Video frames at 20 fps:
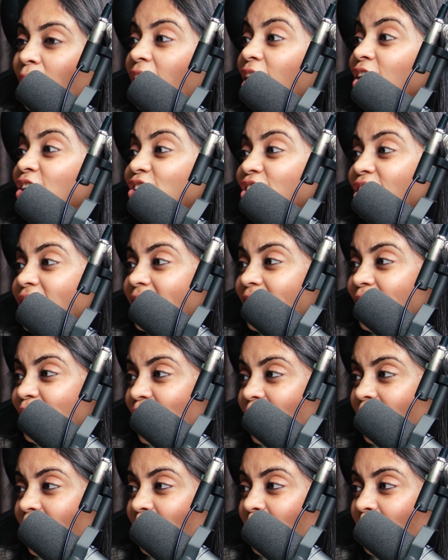बैलेंस शीट के
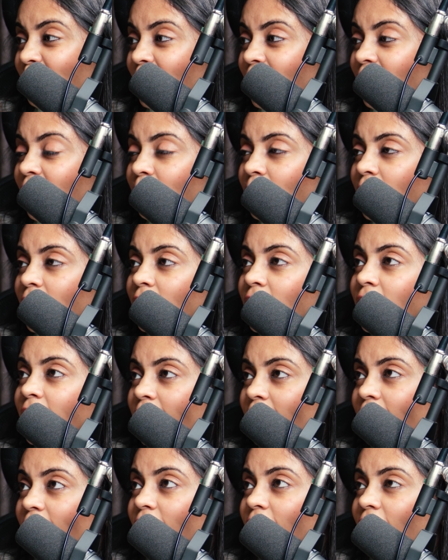चक्कर में पढ़ना पड़ेगा
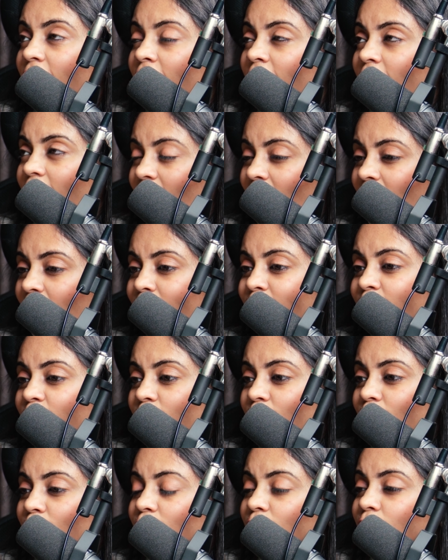लेकिन अगर आप
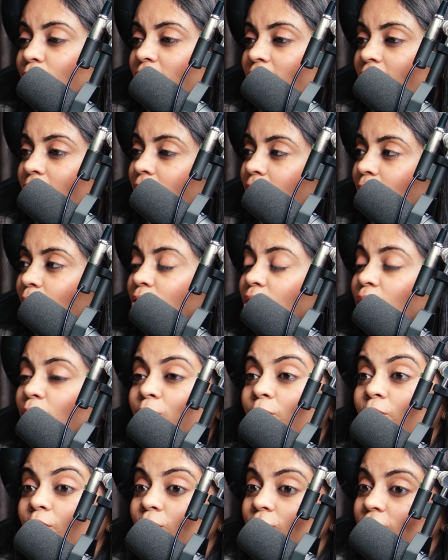देखो तो करंट अकाउंट के
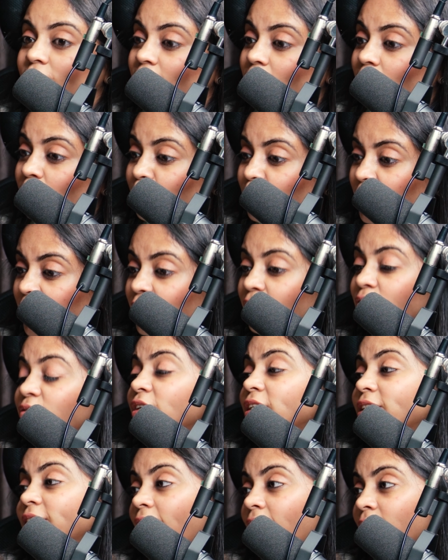बहुत सारे
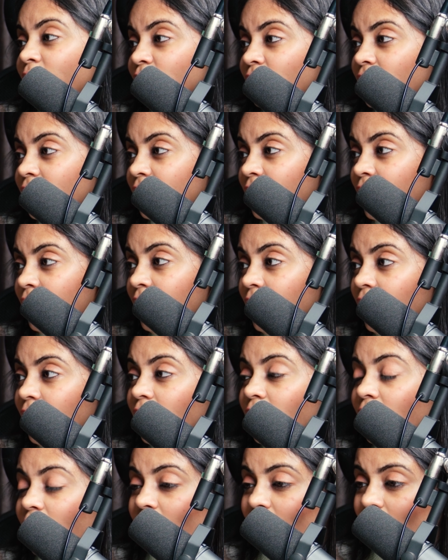बेनिफिट्स ऐड हो जाते हैं
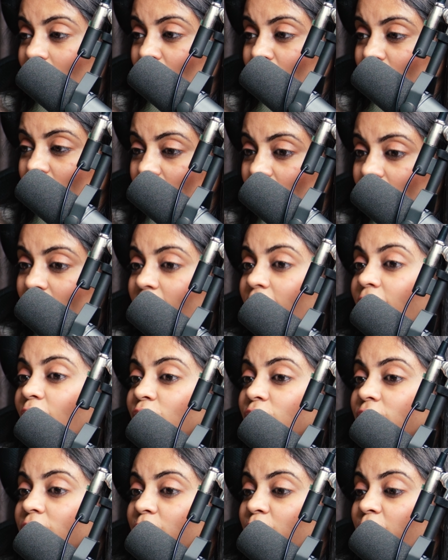अगर आप करंट
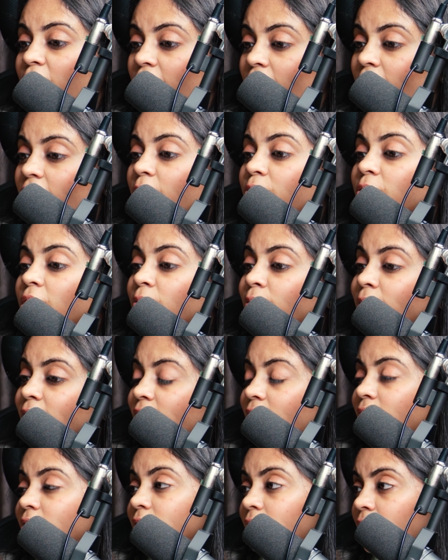अकाउंट में ही अपना
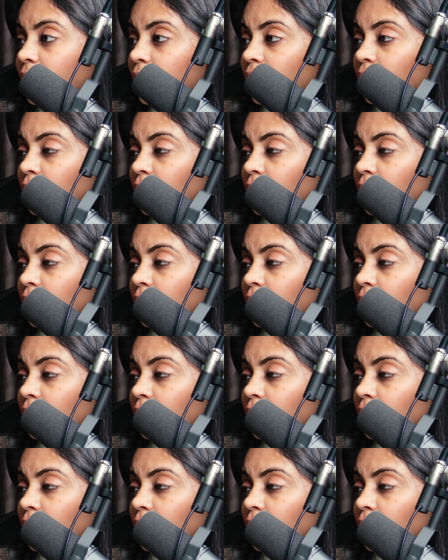बिजनेस रन